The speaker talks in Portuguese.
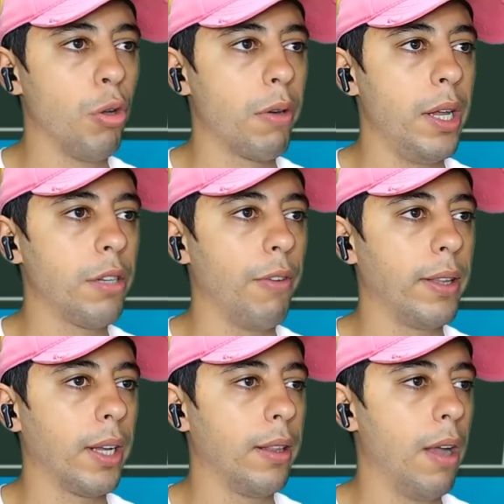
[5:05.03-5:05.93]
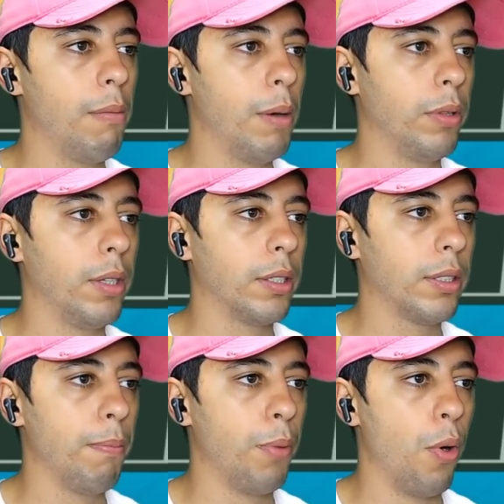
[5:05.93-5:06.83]
a gente vai ter que dar uma
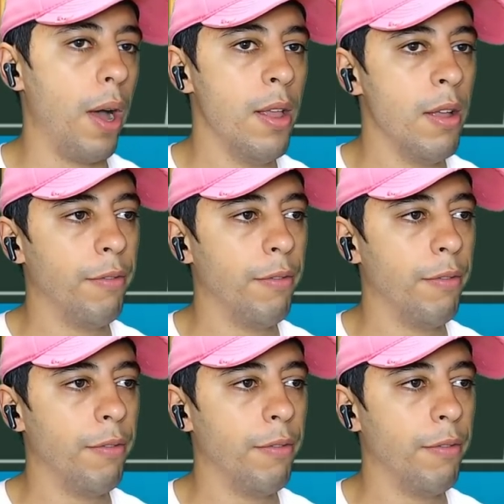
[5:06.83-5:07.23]
mudança boa.